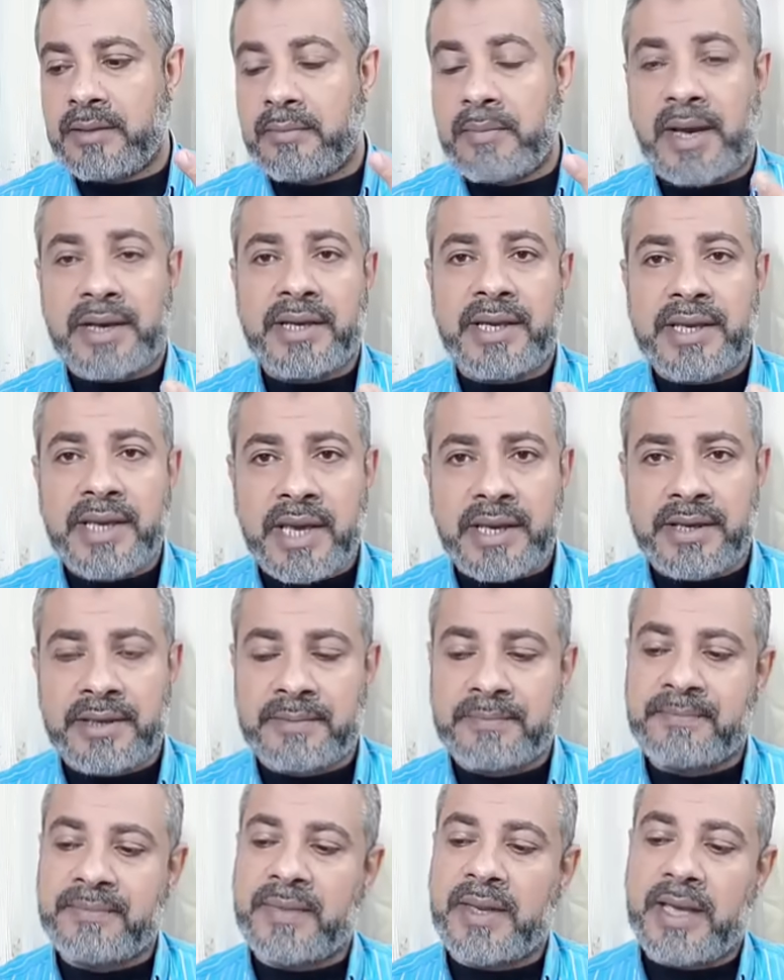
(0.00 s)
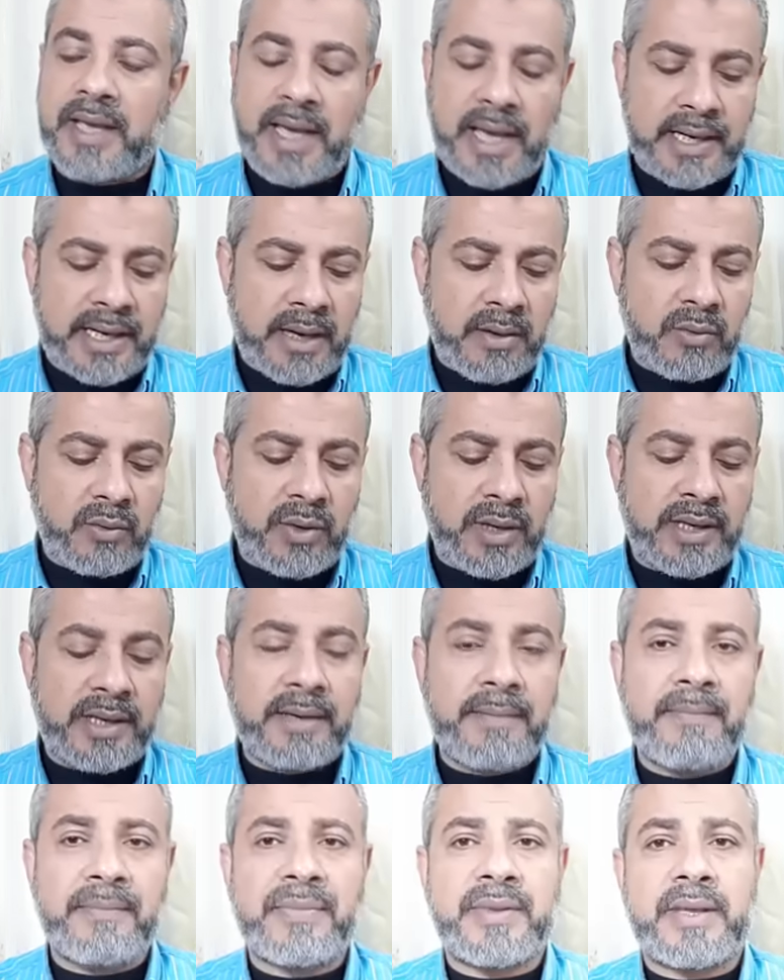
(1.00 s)
معنيين
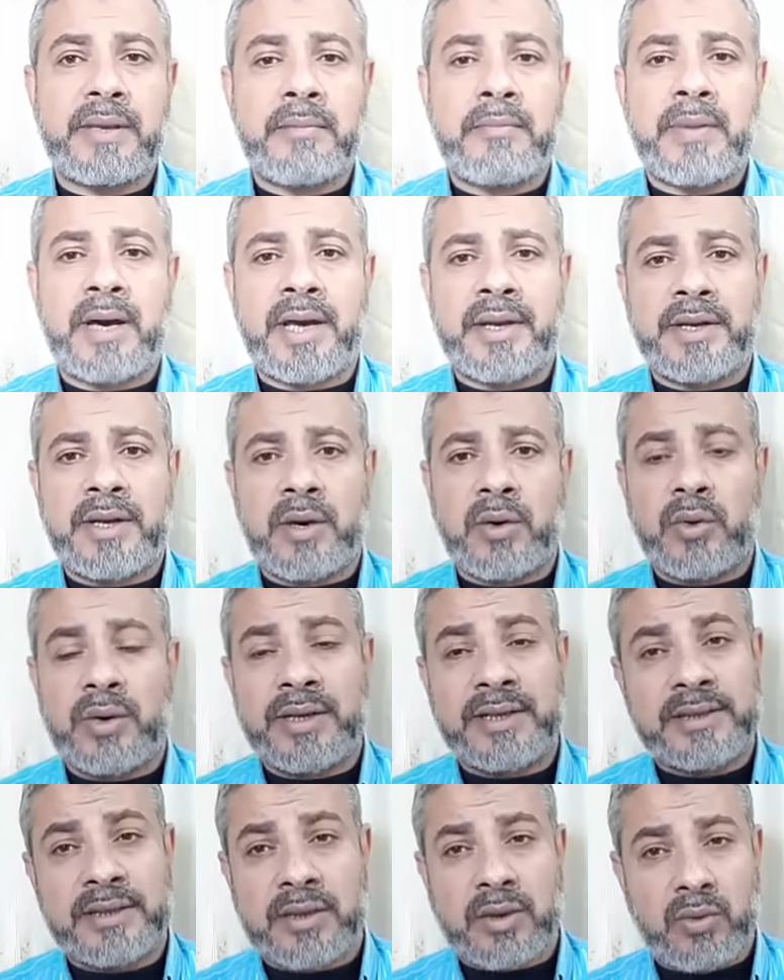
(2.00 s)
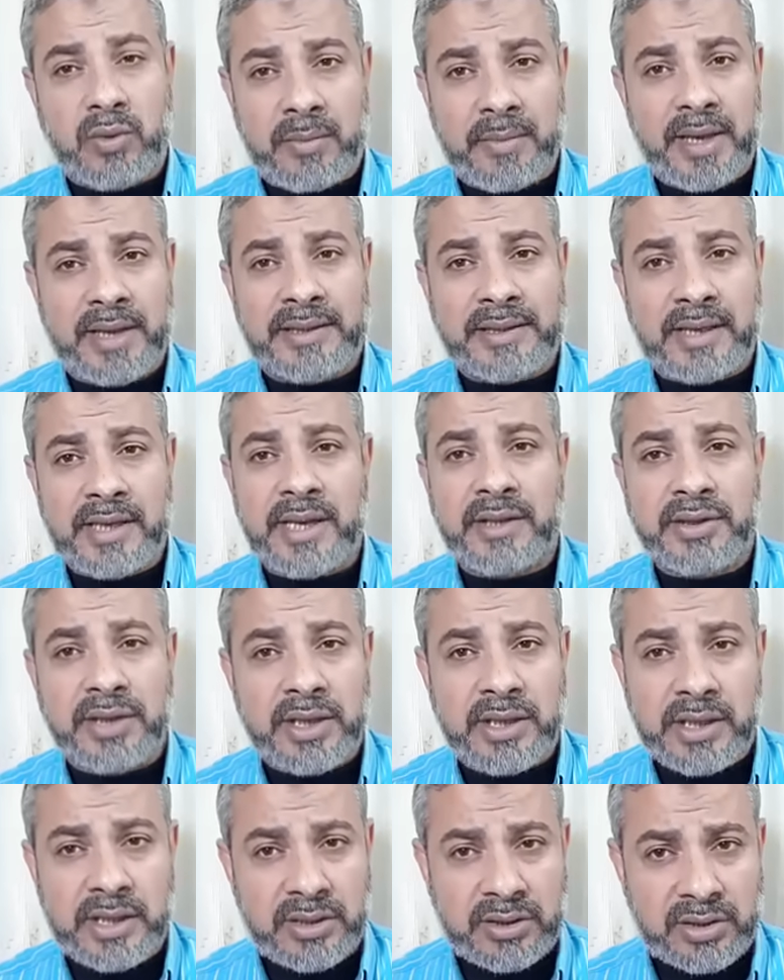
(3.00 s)
الأول إما أنه رزق ومال
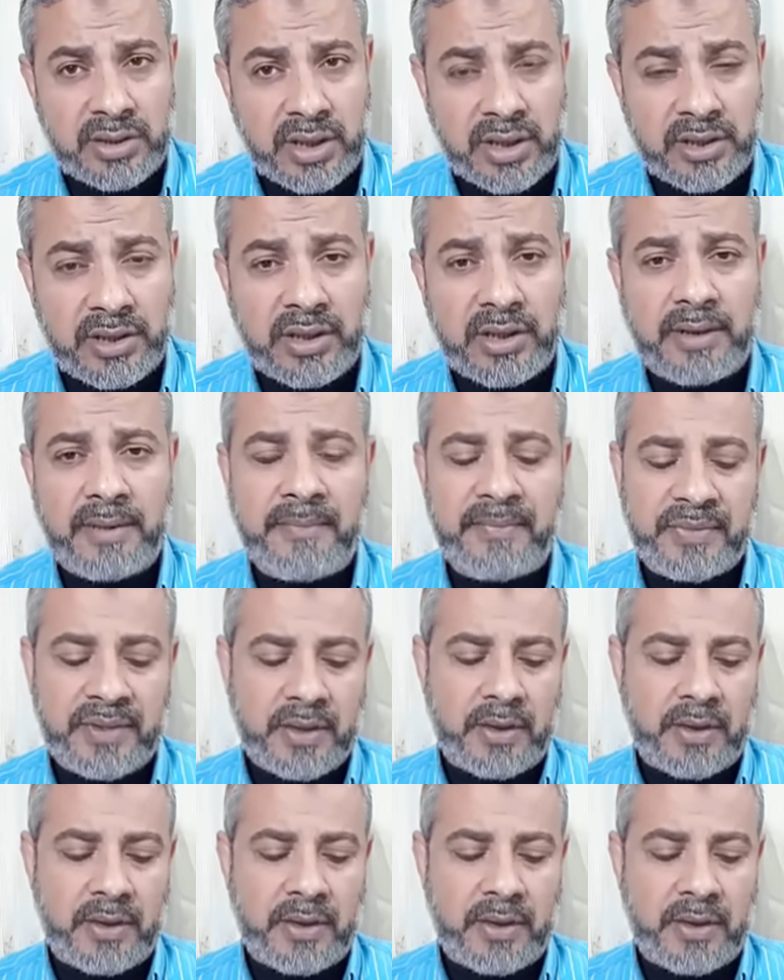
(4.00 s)
سيأتيني إن شاء الله